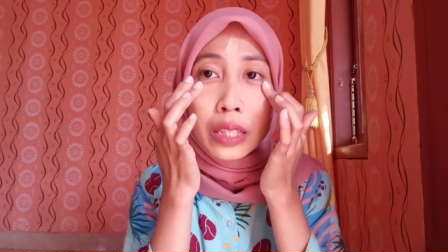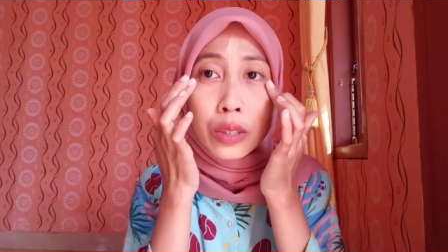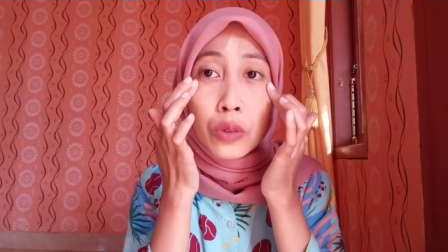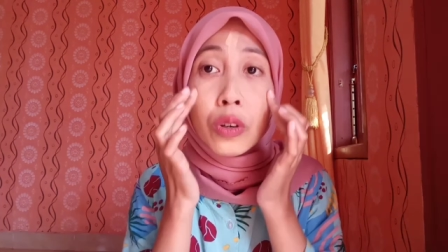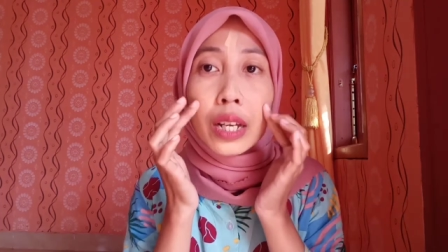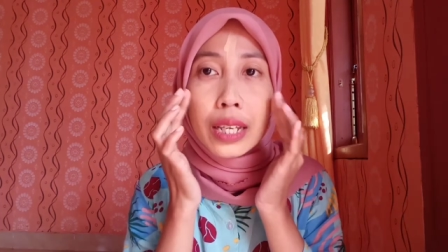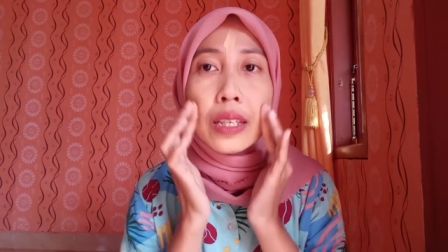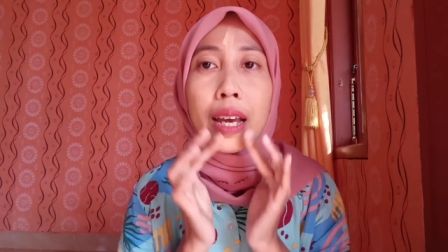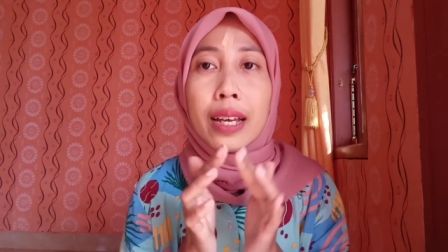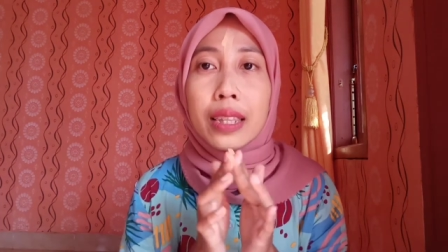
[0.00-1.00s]
tunggu
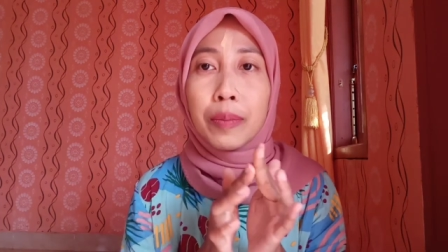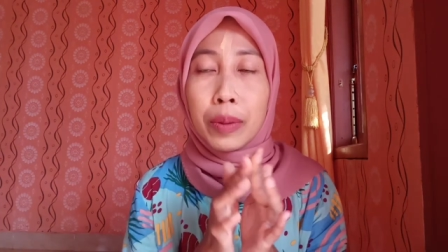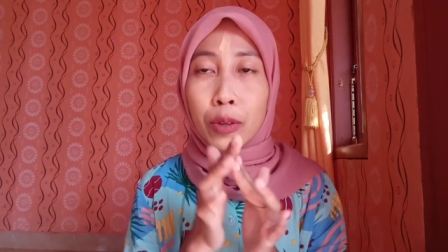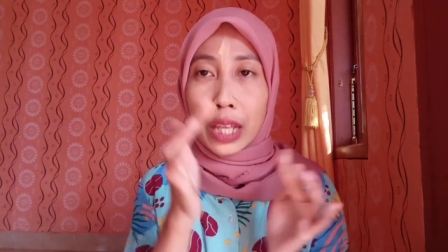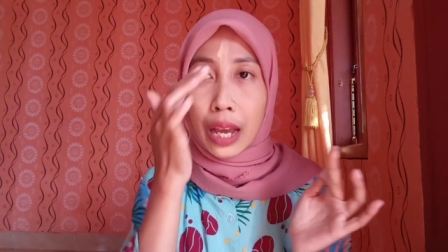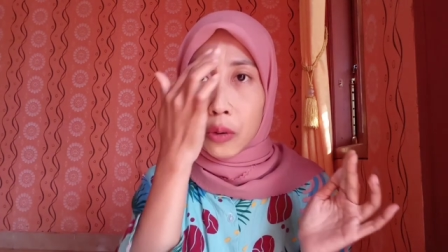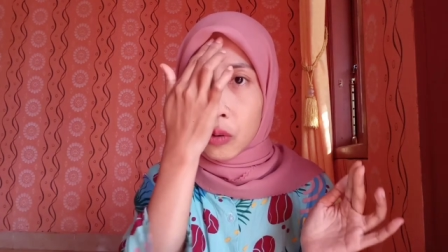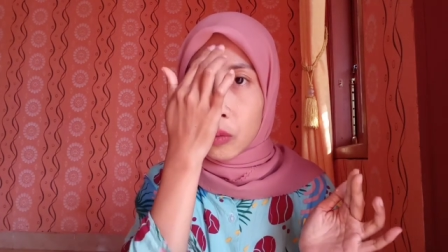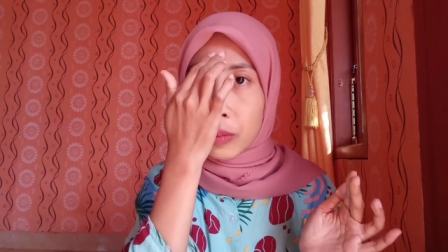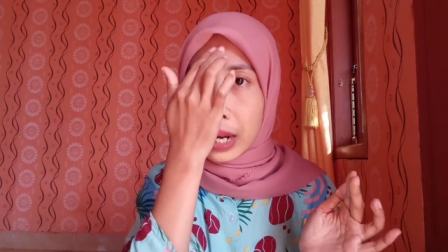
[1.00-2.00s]
kering ya tapi menurut
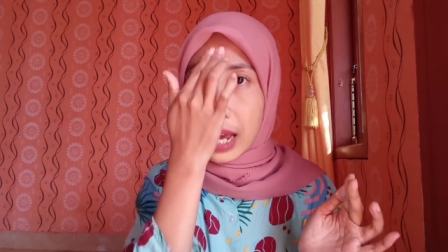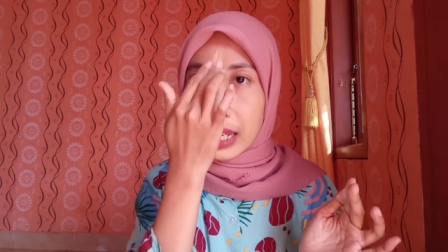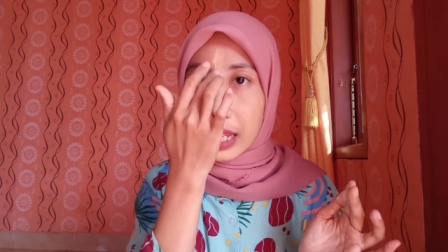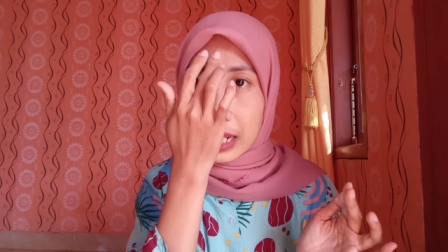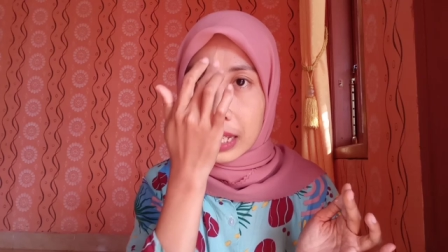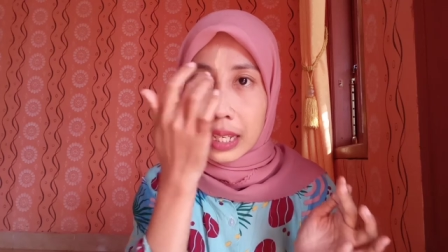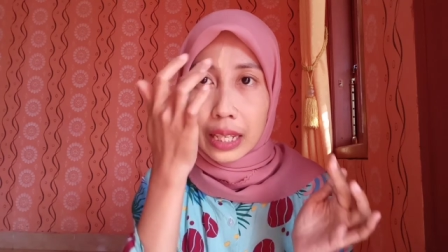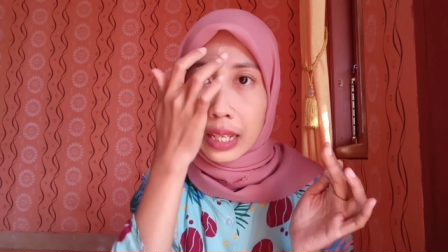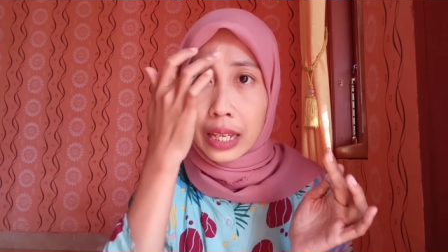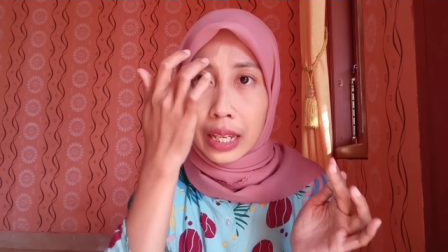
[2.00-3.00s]
aku bedak
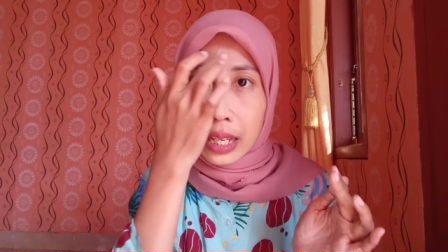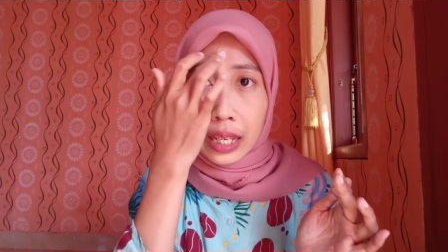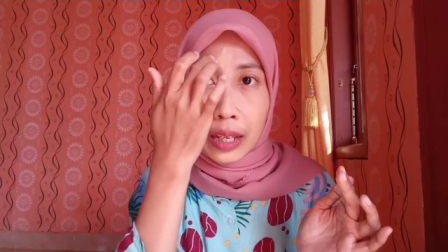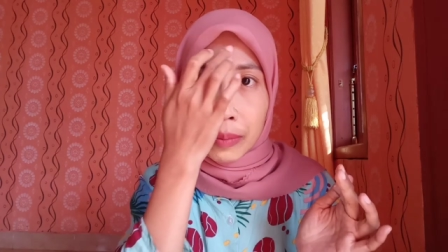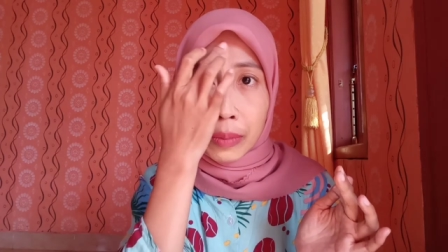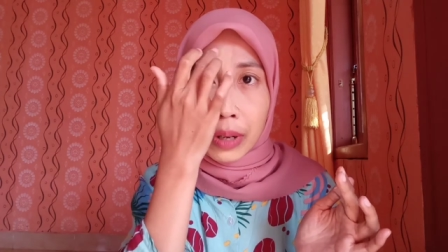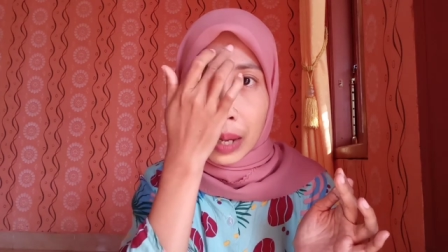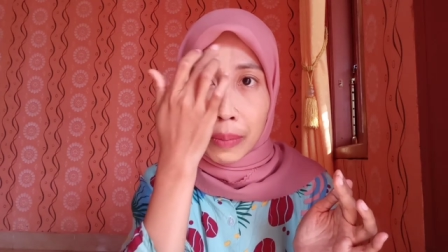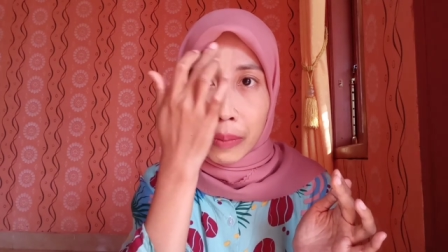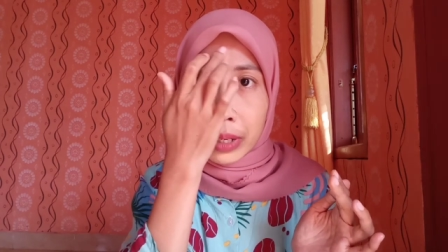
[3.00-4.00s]
ini
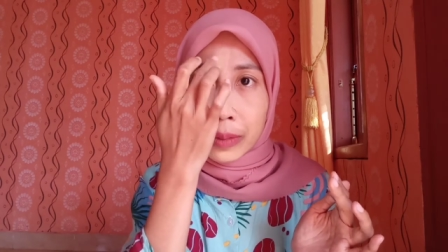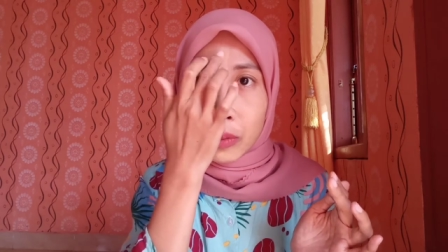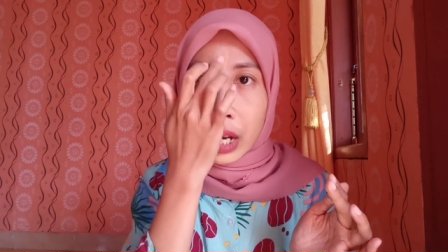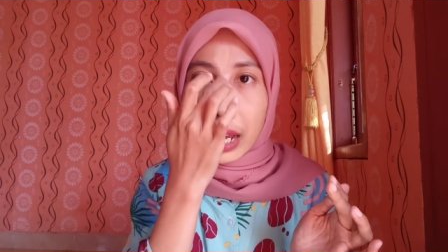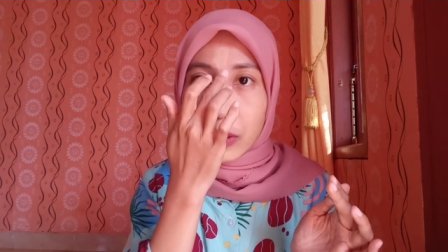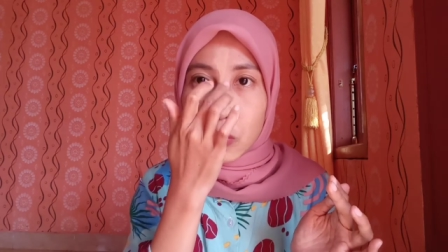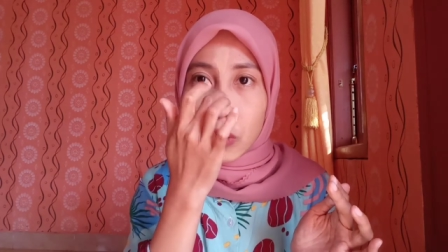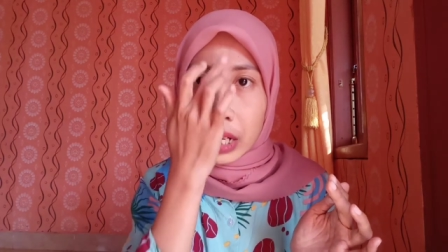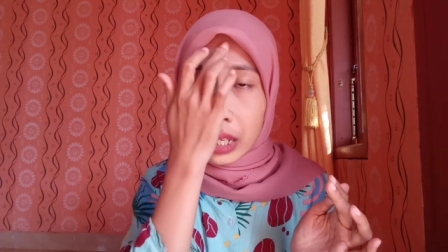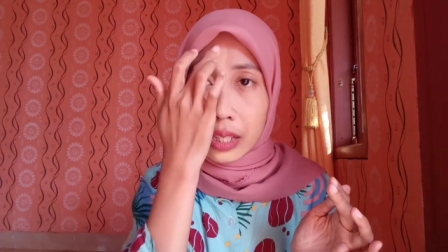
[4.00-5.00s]
beberapa menit pun langsung
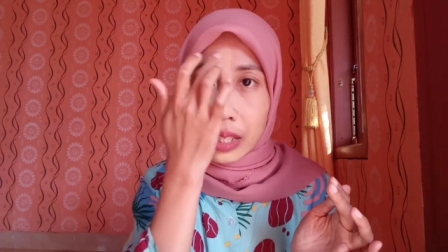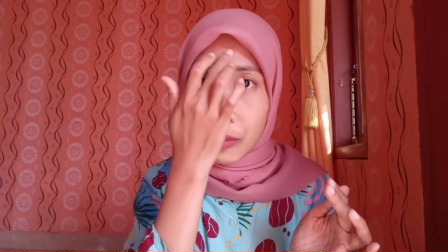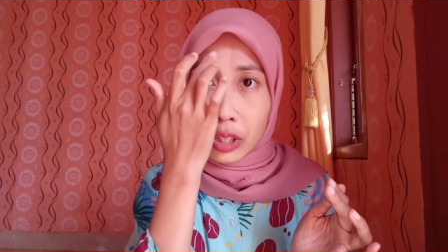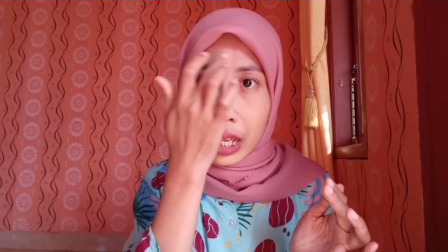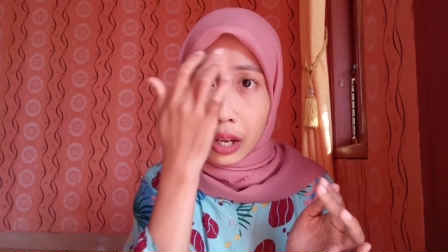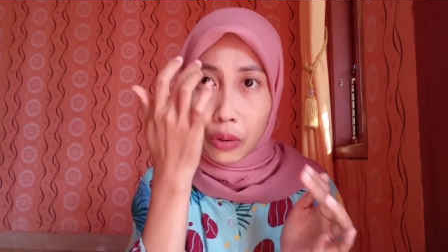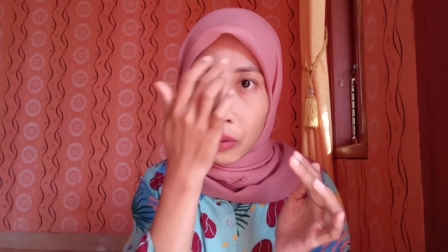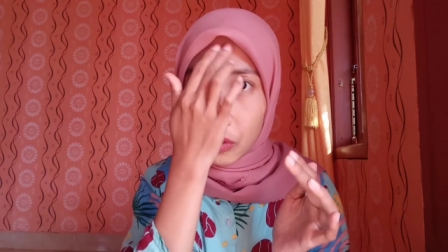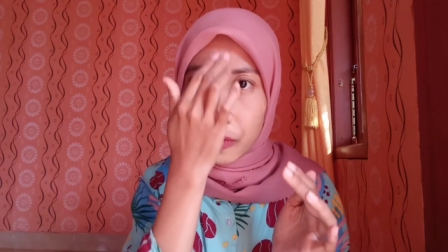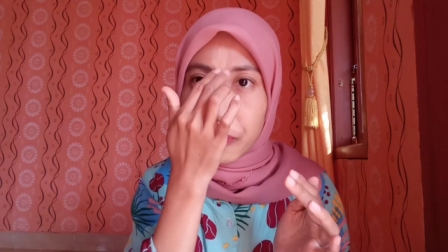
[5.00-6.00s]
kering sih menurut aku